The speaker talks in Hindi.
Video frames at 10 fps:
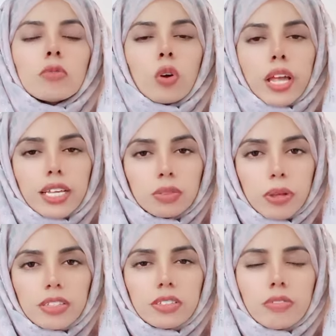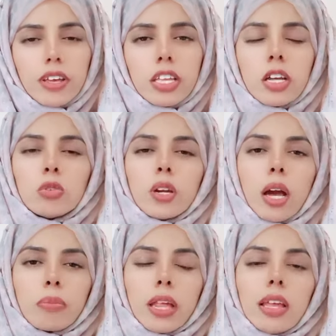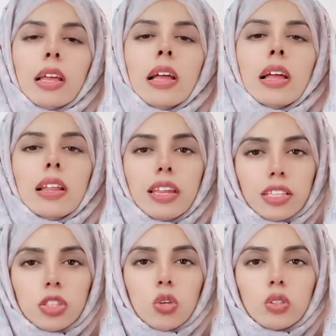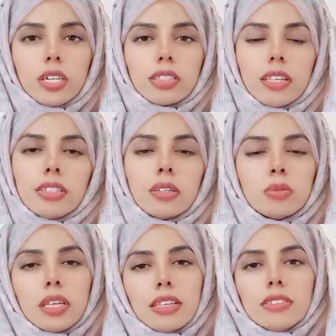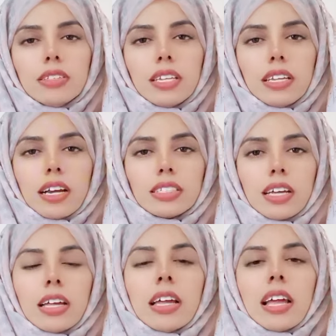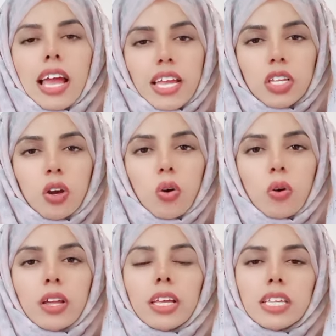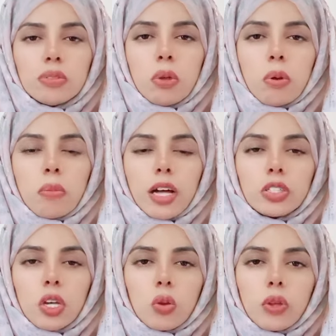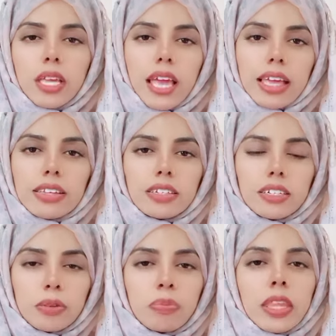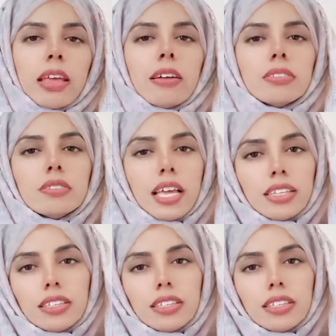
थोड़े एक्सपेंसिव है या थोड़े आपके लिए लेंथी हो जाते हैं ये सबसे ईजी तरीका था एनी हो इसमें मैं बात करूँगी एक नए